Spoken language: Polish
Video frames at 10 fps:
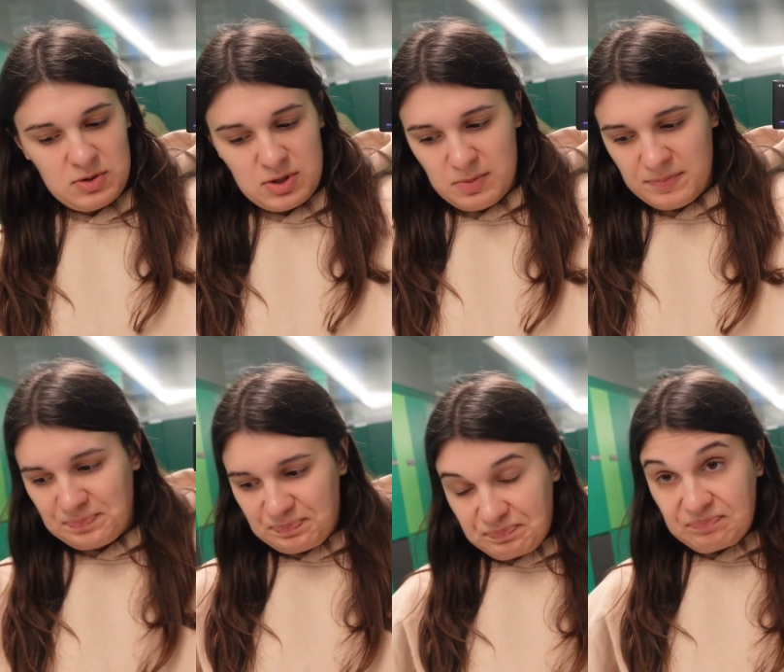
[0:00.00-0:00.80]
osoby.
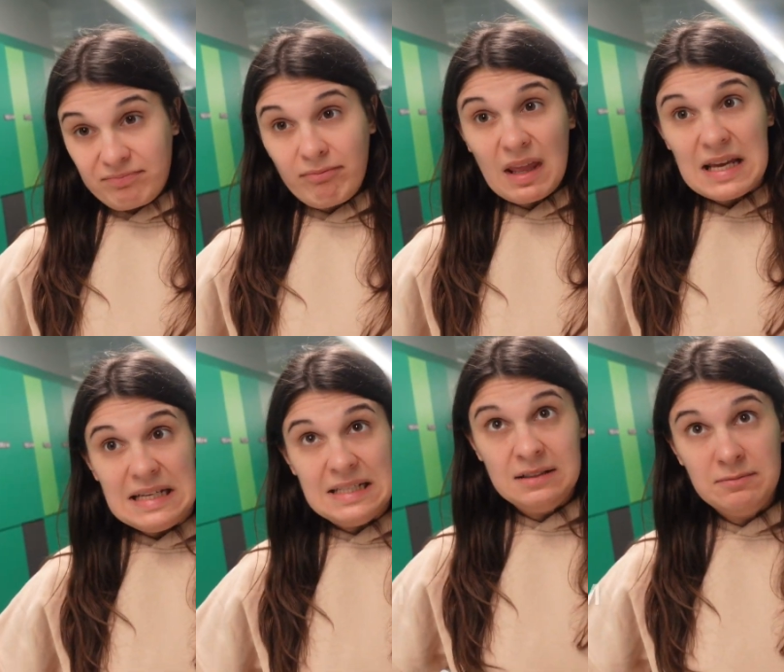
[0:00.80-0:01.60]

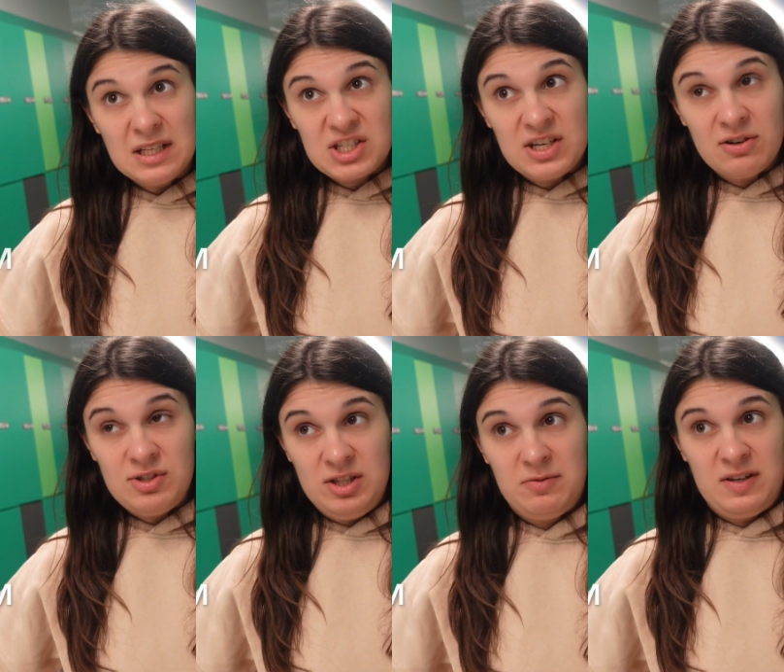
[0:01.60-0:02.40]
Na 4
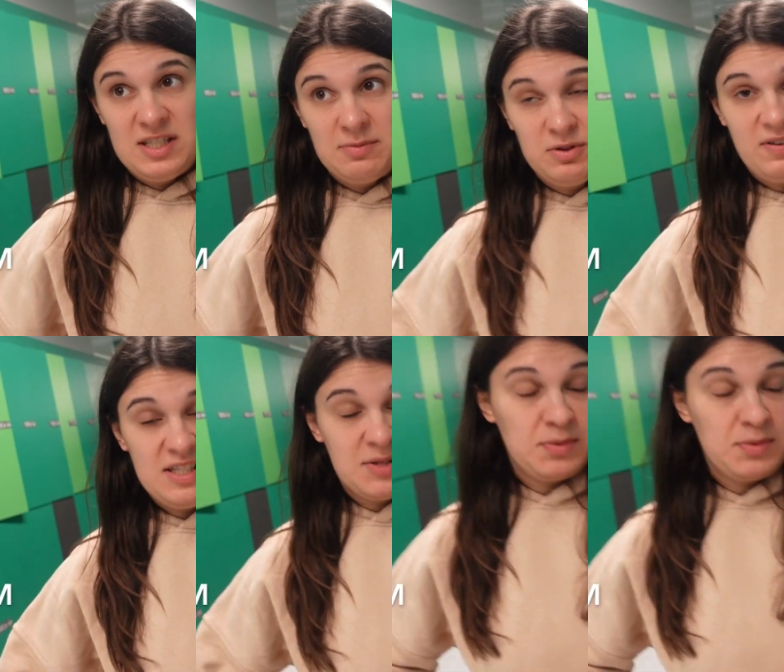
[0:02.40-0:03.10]
godziny wejście było 20